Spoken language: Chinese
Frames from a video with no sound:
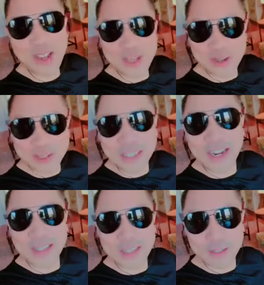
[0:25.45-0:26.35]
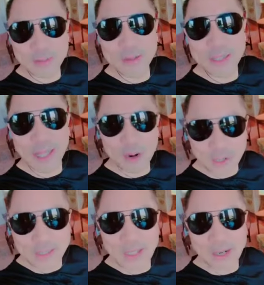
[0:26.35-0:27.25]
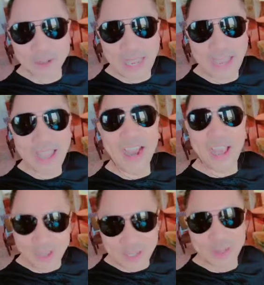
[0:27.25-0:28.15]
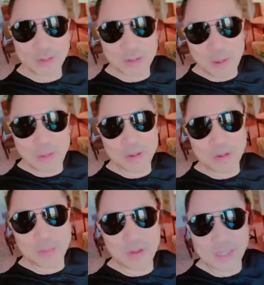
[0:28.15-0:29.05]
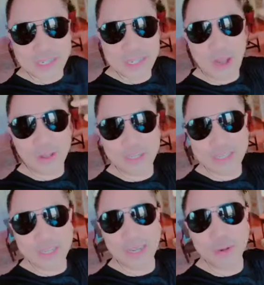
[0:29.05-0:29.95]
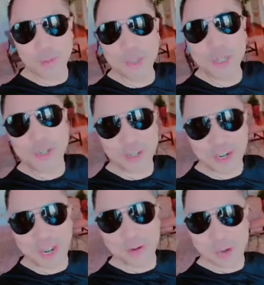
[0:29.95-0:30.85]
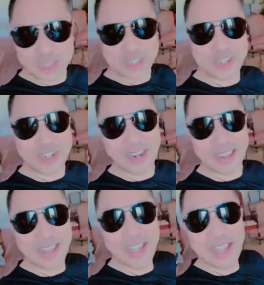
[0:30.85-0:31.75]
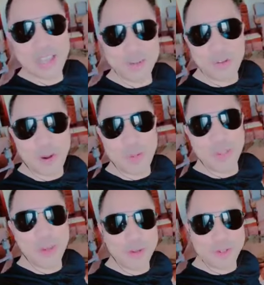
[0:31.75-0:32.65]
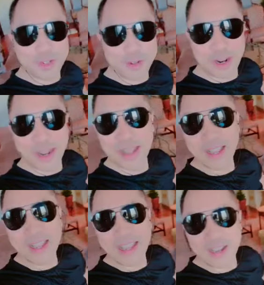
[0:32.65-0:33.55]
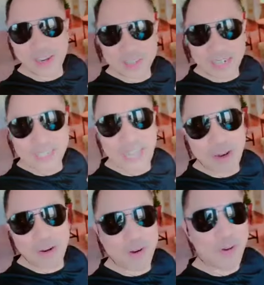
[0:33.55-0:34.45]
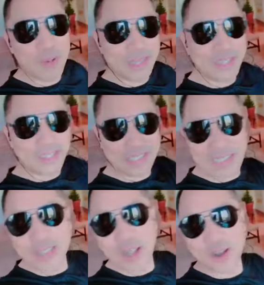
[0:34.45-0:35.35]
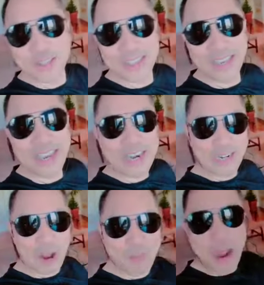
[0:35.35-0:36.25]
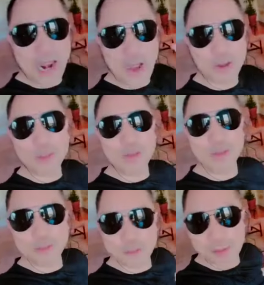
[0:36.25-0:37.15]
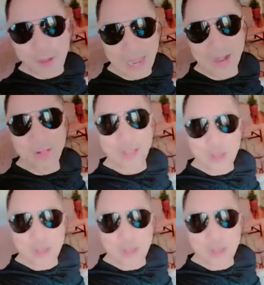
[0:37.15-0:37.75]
就这样的孙子，骡子的后代，还给中国民主民运的脑袋进了驴屎了，骡子屎了。说我们的律师说。好，这个家伙，我们一定给他干到底。然后骂了好几句粗话。